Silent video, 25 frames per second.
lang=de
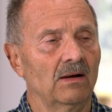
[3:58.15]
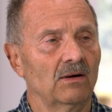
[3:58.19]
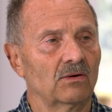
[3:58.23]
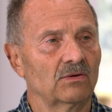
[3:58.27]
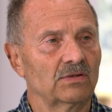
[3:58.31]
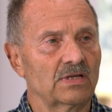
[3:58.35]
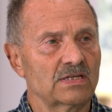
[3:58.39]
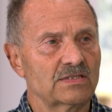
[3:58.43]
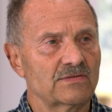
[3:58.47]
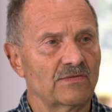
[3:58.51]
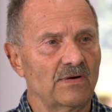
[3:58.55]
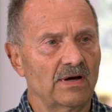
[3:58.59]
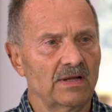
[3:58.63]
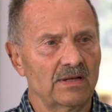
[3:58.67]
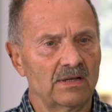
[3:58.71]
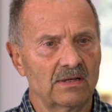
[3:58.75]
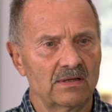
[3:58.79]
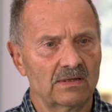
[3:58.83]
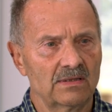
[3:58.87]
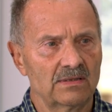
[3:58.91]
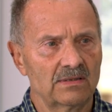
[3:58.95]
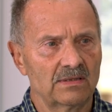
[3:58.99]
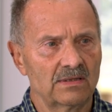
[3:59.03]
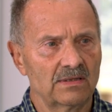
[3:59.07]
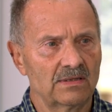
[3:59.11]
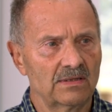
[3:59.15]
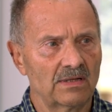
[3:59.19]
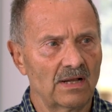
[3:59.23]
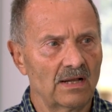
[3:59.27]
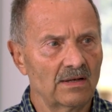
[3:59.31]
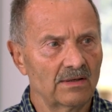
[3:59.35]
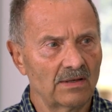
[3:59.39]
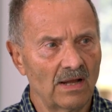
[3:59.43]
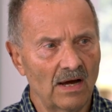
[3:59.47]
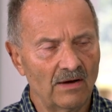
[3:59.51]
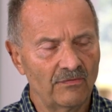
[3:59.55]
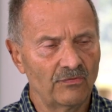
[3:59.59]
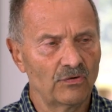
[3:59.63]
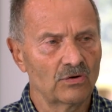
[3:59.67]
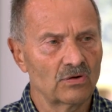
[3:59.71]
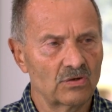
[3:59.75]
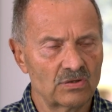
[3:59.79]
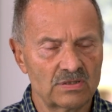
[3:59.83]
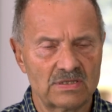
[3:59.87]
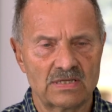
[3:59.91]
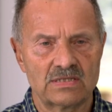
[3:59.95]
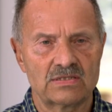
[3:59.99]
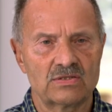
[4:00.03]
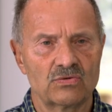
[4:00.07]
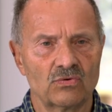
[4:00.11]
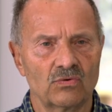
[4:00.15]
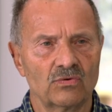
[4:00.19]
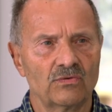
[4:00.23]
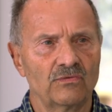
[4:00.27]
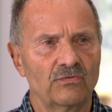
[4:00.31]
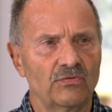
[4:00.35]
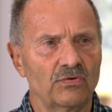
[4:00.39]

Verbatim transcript: Und das war eine, eine Nachfolgeorganisation